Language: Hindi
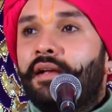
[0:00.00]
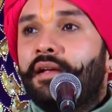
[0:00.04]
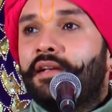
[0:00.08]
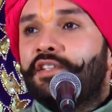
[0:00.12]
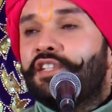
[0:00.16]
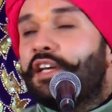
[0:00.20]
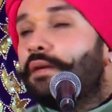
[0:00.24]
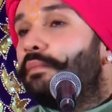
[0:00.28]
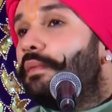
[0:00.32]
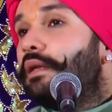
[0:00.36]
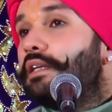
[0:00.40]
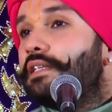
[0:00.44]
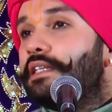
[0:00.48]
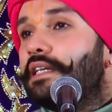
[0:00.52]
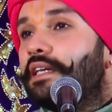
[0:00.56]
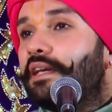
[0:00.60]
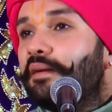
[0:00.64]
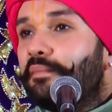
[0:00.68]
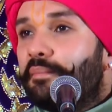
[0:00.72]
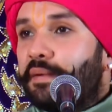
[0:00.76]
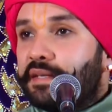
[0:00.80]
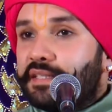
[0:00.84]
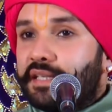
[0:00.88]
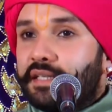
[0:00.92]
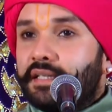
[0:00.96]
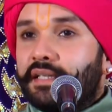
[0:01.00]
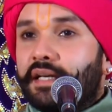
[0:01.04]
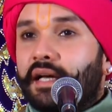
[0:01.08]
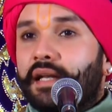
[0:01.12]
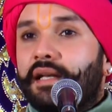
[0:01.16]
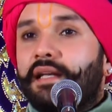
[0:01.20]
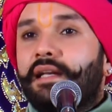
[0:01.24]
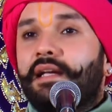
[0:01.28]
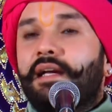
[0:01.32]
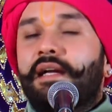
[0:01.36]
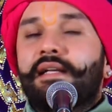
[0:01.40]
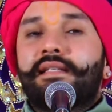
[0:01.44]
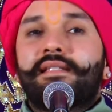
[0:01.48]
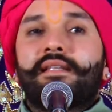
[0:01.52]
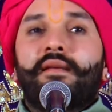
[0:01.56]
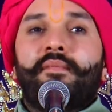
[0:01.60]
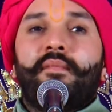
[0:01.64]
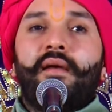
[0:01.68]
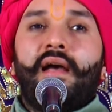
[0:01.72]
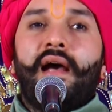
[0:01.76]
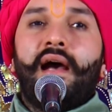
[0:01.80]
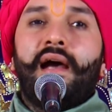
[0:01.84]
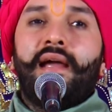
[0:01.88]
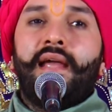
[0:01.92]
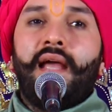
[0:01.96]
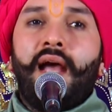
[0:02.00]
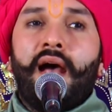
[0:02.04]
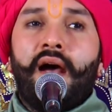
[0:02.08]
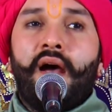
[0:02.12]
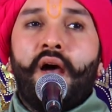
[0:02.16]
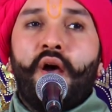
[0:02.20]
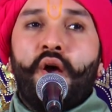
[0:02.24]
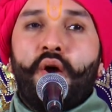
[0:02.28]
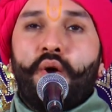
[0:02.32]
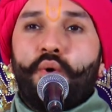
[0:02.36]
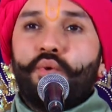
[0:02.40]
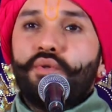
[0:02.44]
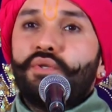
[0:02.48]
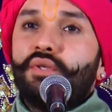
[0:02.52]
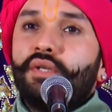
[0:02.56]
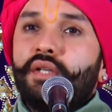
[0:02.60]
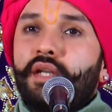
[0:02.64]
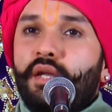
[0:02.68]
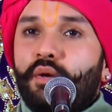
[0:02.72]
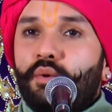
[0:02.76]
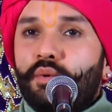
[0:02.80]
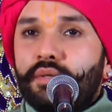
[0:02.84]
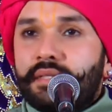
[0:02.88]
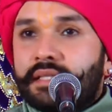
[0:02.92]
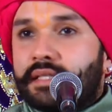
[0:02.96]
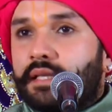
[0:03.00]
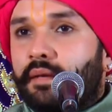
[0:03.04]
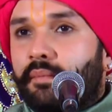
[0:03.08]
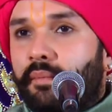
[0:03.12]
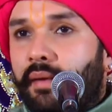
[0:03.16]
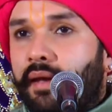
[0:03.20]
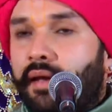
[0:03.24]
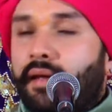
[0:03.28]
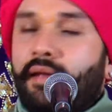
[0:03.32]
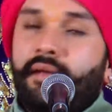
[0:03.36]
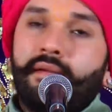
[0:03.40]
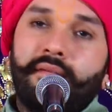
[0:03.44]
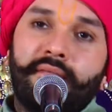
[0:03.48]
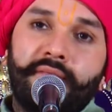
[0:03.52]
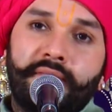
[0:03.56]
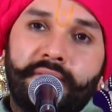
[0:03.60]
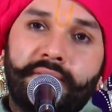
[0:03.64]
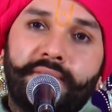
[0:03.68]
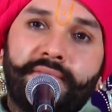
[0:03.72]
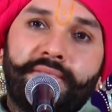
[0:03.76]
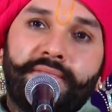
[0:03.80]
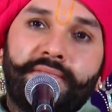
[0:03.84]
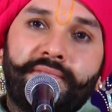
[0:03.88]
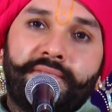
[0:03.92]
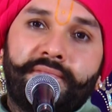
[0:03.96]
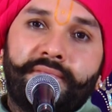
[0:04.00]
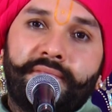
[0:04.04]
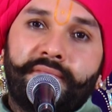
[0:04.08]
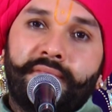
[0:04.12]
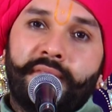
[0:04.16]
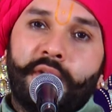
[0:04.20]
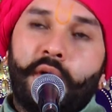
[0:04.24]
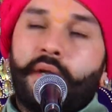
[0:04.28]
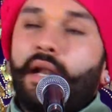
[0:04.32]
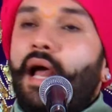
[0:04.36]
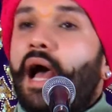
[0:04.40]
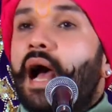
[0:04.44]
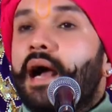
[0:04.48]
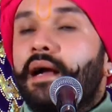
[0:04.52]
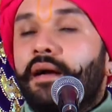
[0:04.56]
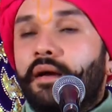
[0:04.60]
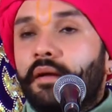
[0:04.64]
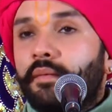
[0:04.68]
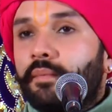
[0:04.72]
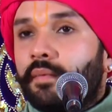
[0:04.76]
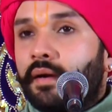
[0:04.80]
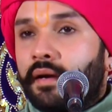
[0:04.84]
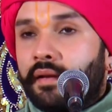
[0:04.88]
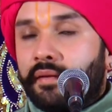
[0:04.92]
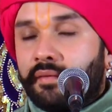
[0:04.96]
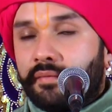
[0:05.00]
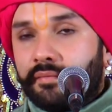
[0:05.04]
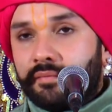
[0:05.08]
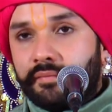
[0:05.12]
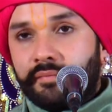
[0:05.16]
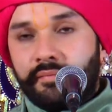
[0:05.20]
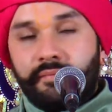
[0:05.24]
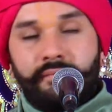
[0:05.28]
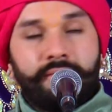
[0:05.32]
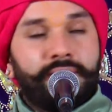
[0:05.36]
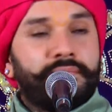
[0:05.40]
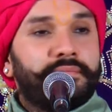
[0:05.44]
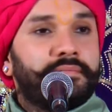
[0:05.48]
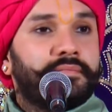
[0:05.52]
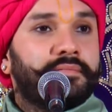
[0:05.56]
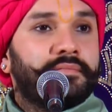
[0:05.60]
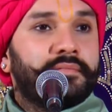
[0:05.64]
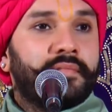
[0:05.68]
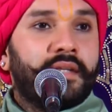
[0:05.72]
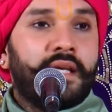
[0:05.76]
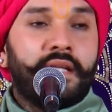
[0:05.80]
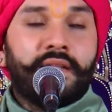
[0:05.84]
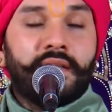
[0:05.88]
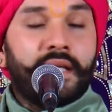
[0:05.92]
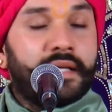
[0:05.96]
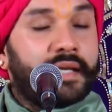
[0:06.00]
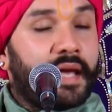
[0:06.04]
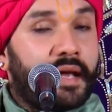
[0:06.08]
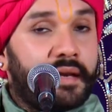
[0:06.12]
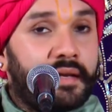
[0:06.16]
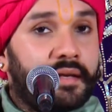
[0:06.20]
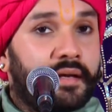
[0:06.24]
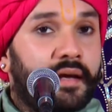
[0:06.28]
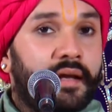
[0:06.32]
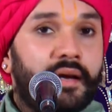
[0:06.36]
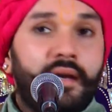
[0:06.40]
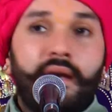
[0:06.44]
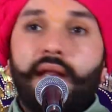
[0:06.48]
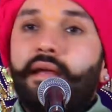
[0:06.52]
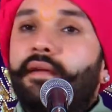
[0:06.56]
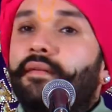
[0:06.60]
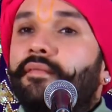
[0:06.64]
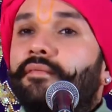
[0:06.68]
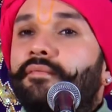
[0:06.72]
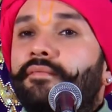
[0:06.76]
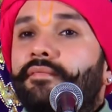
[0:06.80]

जयमल जी के भजन करने का समय आया उसने उस समय और आक्रमण की तैयारी कर ली